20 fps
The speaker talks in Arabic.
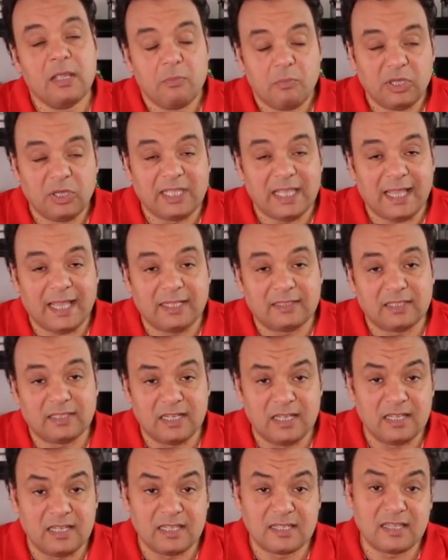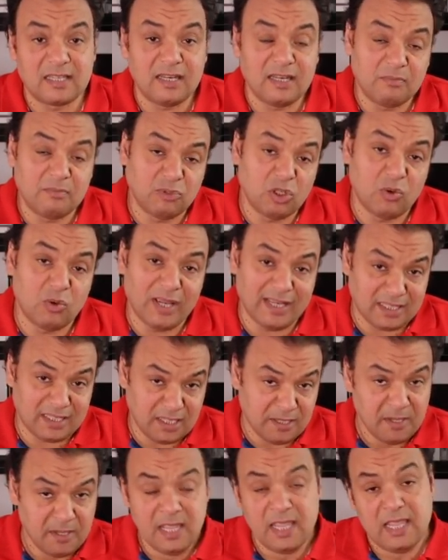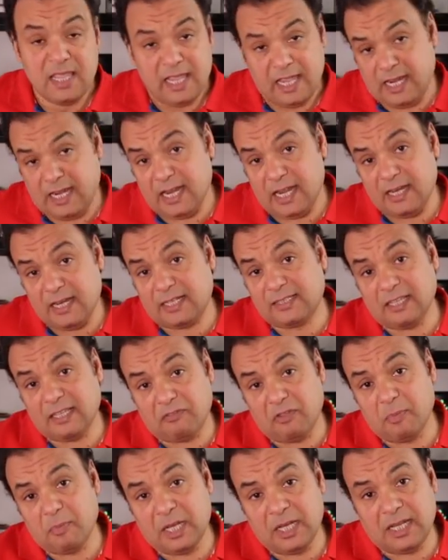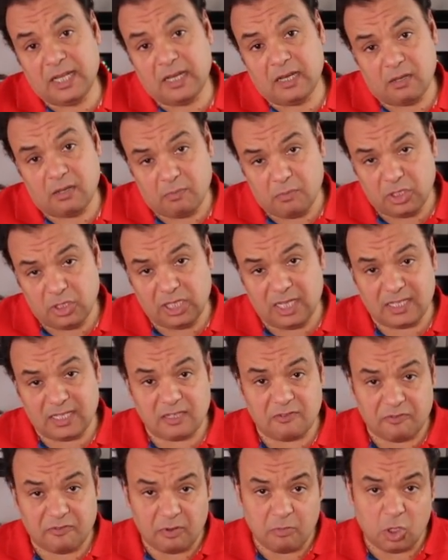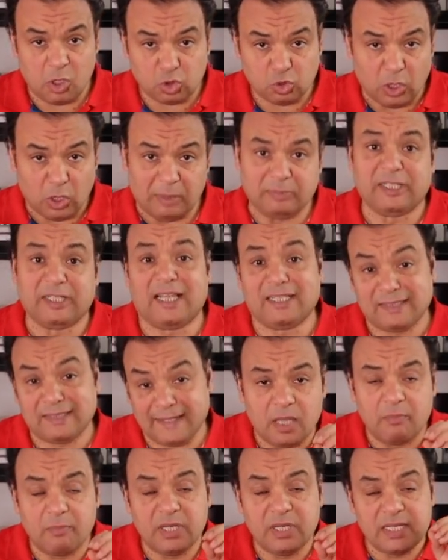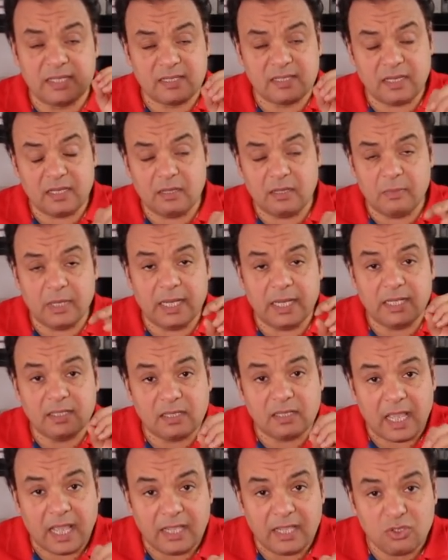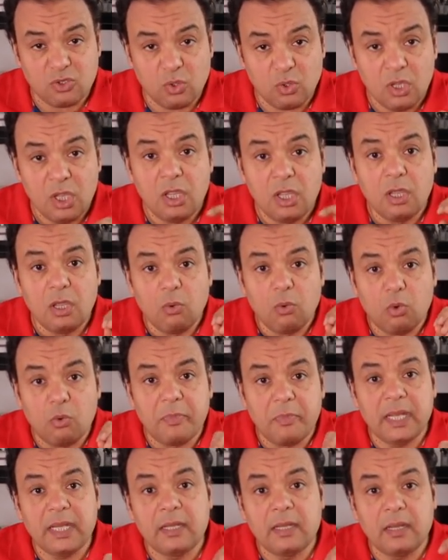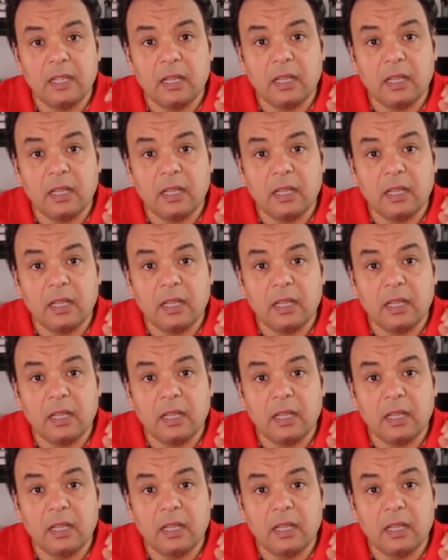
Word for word: بتاعه السلم دلوقتي احنا هنكتفي باننا بتعزف المقطوعه بتاعتك من السلم اللي انت عايزه ومن